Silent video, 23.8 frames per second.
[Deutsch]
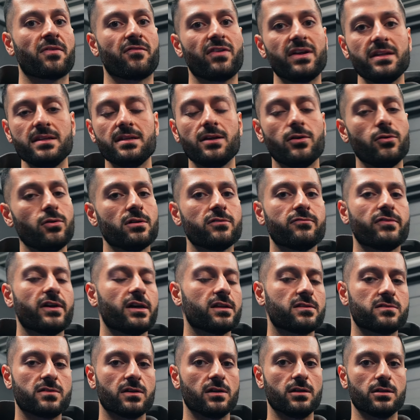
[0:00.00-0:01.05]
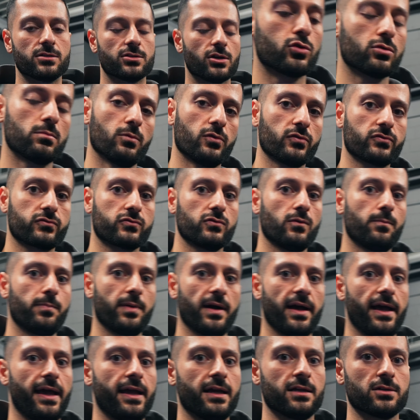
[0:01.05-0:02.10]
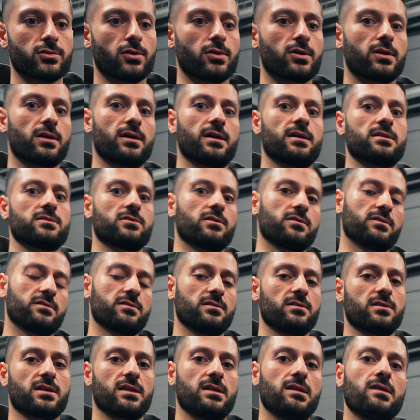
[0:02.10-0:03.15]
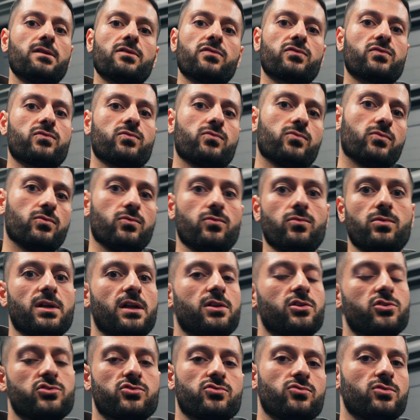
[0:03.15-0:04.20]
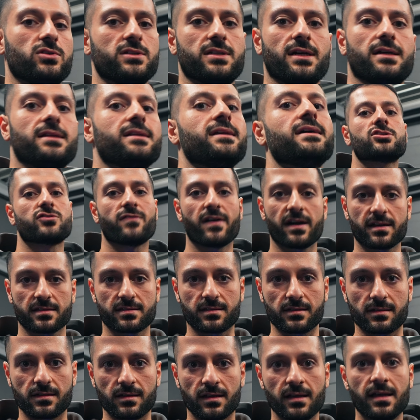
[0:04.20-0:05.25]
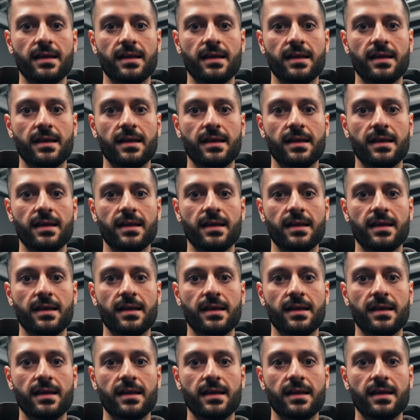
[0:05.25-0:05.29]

wenn dir irgendwer erzählt, du musst super eng drücken, ansonsten trainierst du nur deine Schultern. Schwachsinn.